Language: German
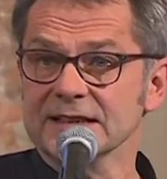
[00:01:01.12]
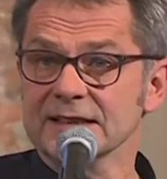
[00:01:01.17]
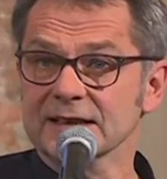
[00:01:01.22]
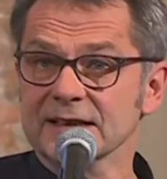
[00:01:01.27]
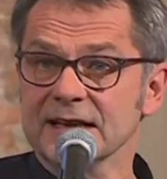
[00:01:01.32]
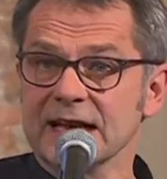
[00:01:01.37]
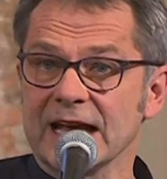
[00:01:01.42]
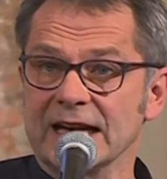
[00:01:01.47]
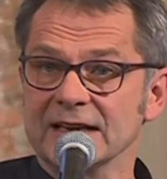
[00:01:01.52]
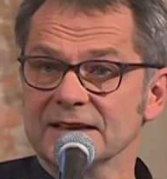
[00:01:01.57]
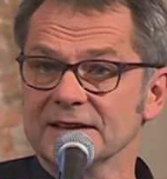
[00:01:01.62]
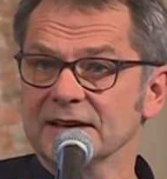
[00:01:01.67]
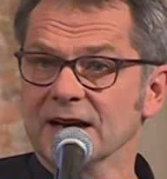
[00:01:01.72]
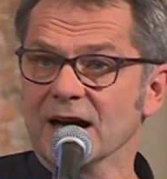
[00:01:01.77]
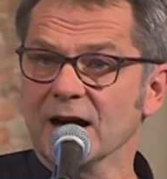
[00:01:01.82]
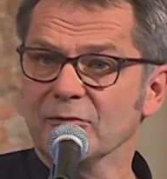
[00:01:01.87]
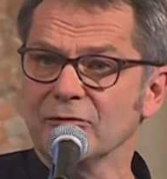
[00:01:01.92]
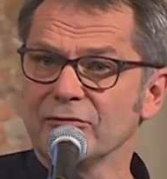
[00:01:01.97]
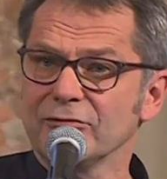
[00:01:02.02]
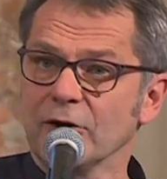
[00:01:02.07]
ihre
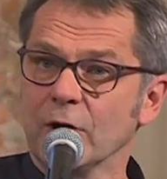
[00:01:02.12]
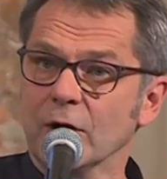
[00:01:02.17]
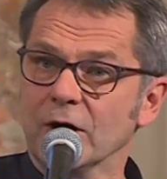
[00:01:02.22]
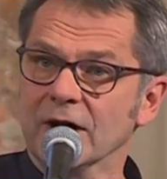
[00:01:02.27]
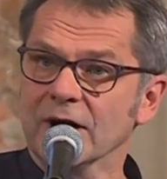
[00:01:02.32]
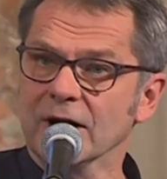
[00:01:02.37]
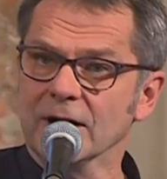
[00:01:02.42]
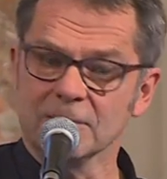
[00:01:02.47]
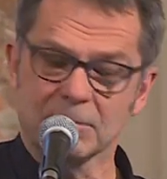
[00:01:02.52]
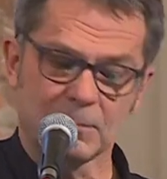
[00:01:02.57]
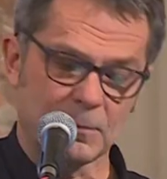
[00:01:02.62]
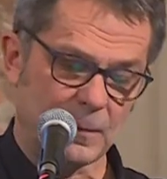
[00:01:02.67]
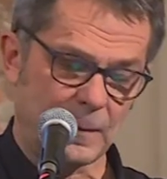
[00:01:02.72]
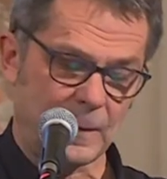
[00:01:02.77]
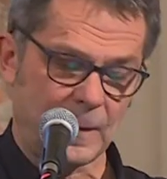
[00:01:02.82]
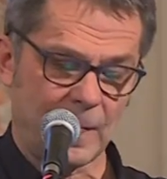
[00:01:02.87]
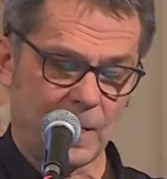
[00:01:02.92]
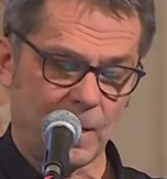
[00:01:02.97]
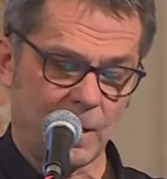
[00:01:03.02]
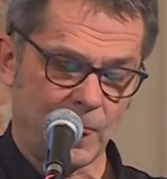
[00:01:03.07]
Hände am Feuer.
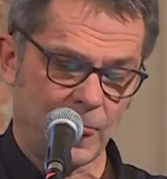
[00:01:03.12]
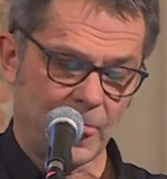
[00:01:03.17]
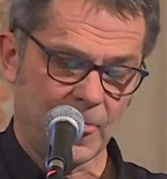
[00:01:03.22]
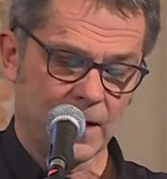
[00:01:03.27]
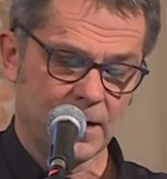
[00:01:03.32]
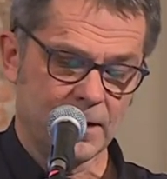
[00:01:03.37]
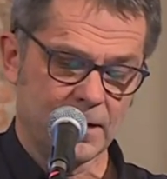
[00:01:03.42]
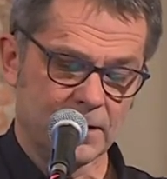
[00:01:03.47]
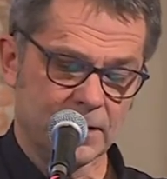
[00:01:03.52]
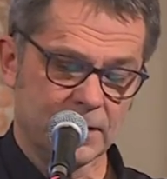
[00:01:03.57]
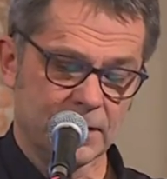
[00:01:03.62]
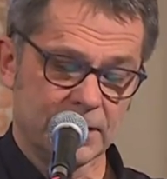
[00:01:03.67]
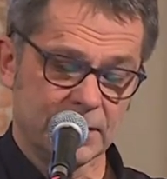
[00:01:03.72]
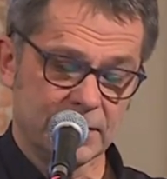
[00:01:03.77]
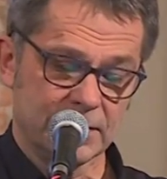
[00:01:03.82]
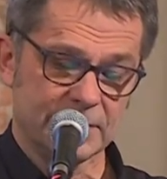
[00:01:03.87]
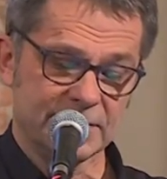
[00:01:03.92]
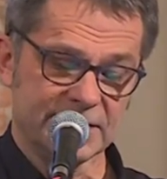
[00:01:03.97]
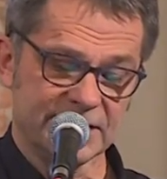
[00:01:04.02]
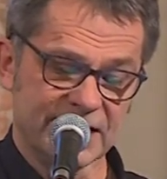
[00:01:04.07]

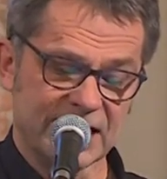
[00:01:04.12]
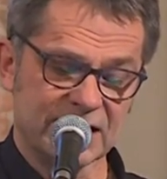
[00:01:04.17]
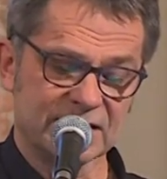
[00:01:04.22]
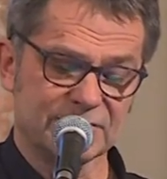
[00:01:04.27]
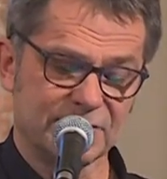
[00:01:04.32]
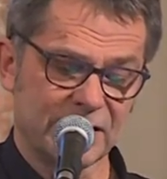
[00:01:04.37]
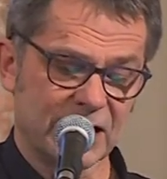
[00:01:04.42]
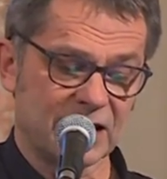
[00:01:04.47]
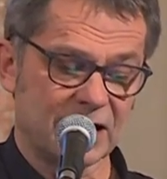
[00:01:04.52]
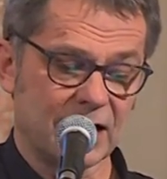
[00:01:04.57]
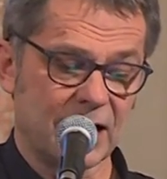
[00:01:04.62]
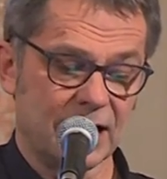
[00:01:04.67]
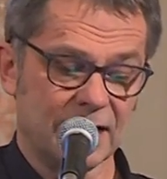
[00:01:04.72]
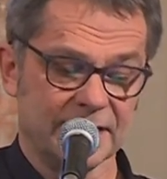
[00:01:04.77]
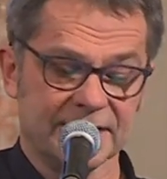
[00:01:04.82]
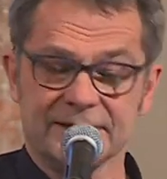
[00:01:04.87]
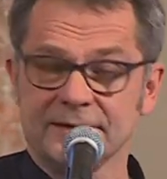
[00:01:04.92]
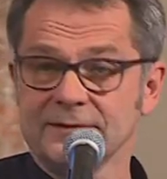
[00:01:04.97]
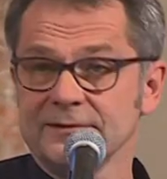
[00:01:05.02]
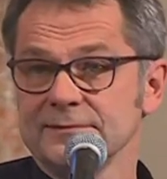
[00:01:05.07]
Die Nacht war
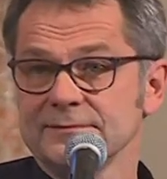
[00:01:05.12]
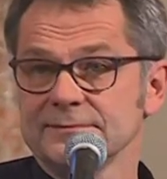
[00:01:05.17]
kalt,